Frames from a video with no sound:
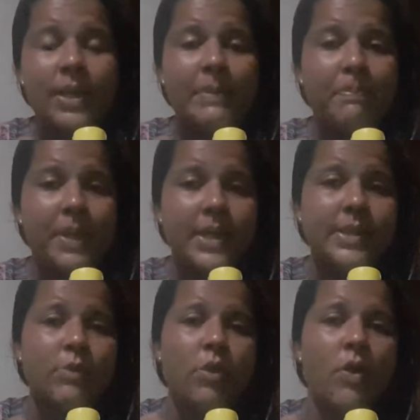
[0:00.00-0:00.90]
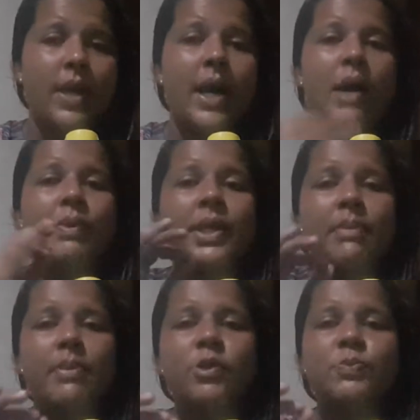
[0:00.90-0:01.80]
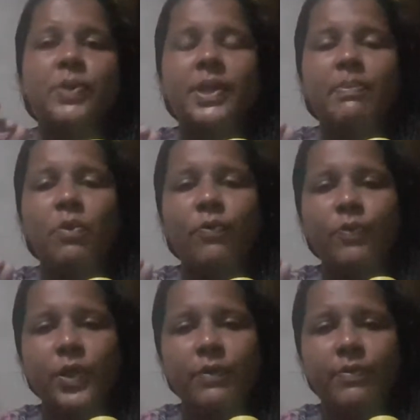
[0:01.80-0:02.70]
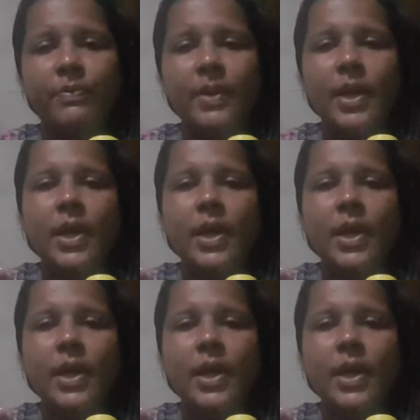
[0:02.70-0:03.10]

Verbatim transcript: a limpeza do local em que meus pitbull vivem?